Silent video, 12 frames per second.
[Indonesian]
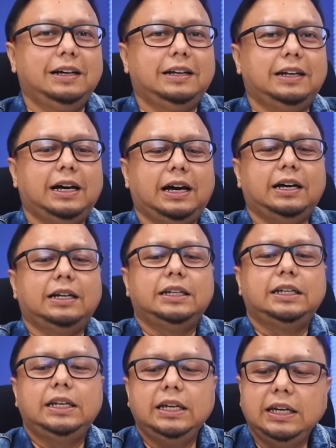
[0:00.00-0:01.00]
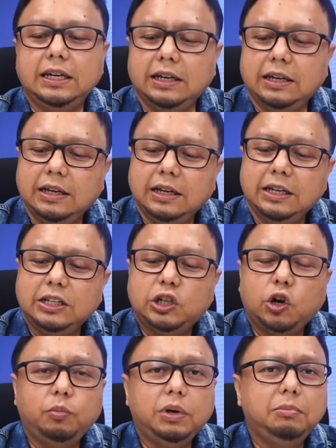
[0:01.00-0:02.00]
Nah di
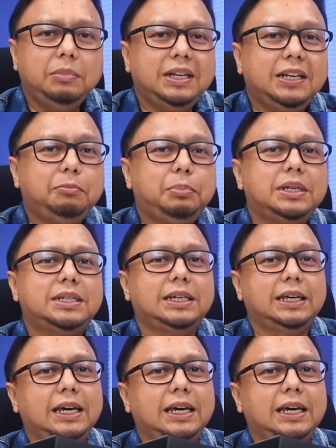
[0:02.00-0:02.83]
Xiaomi mini PC